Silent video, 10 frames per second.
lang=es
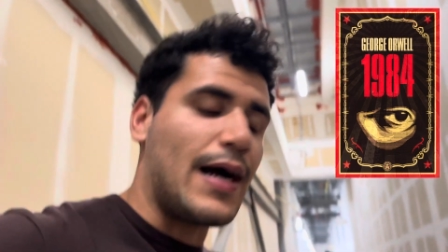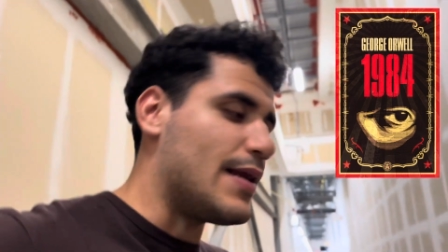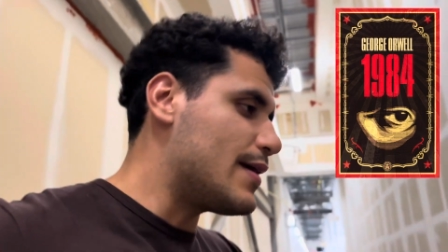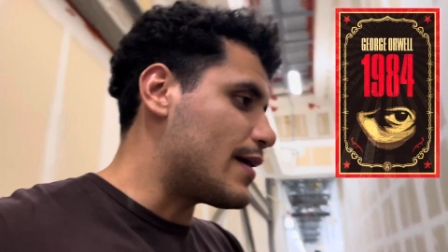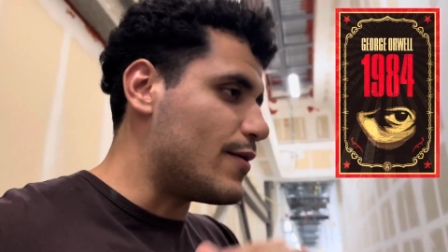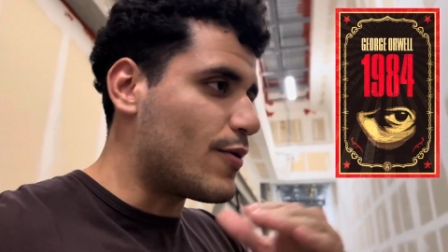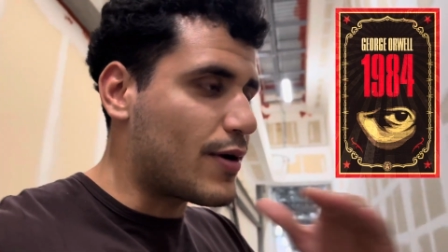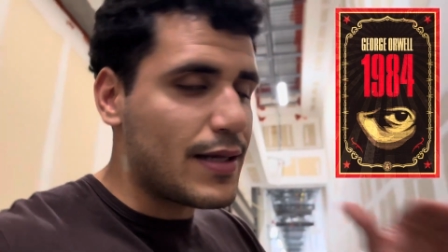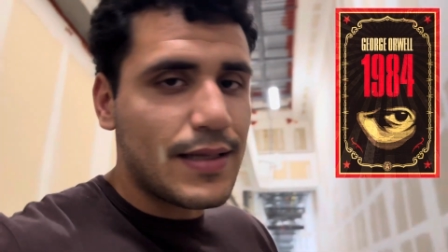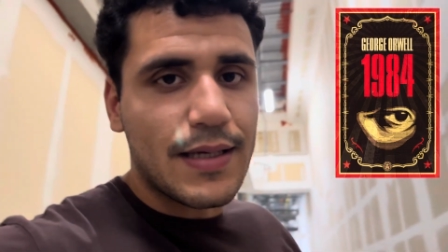alguien que no
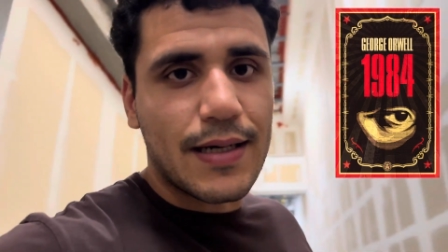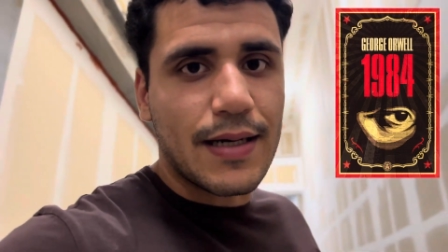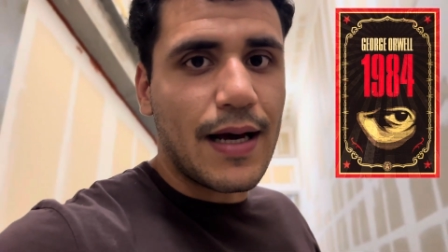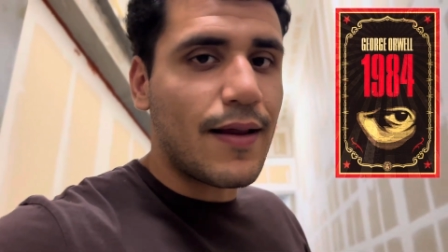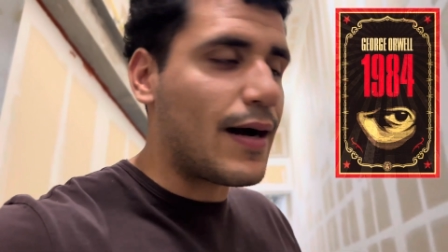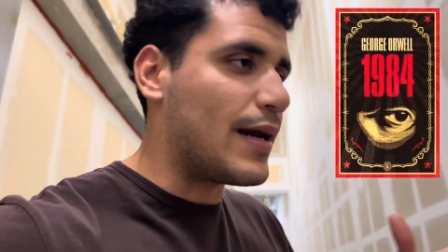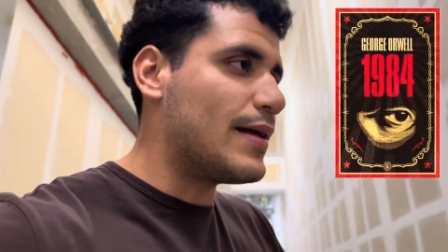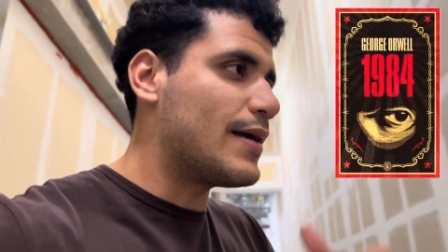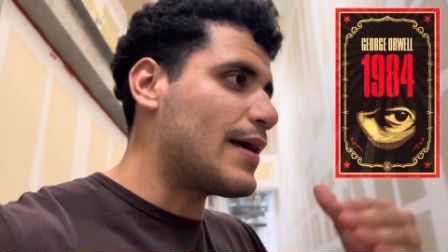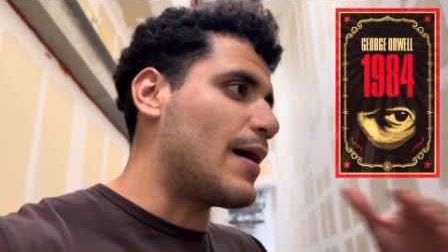critica nada,
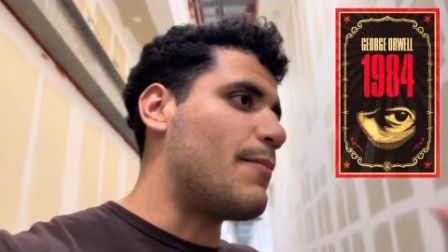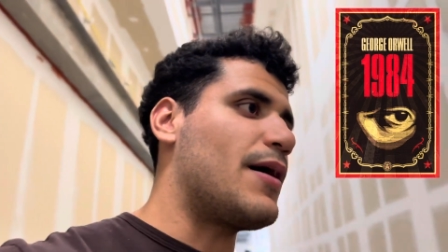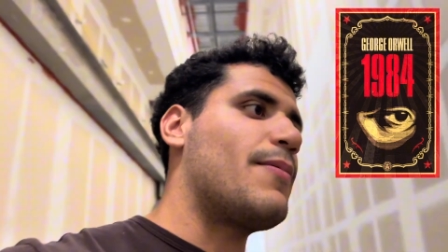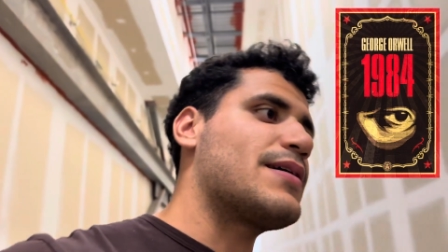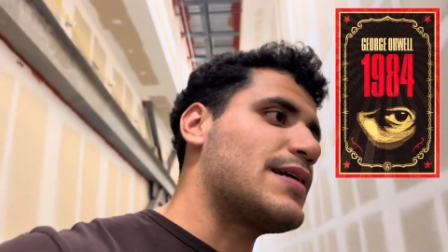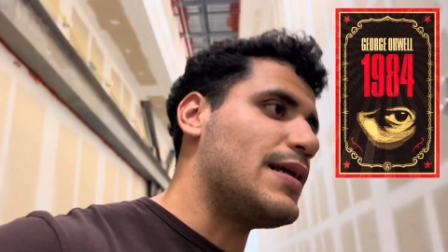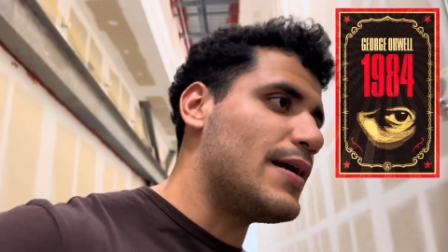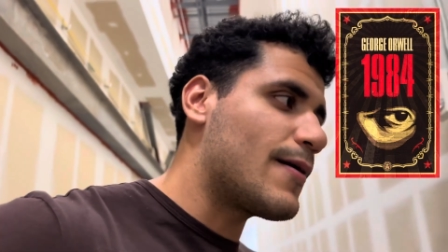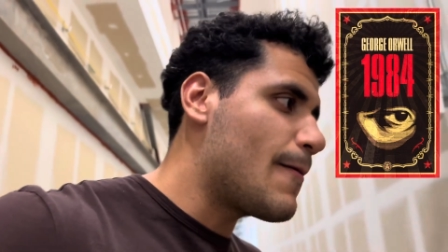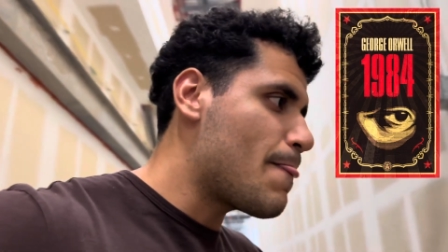alguien que jamás va a salir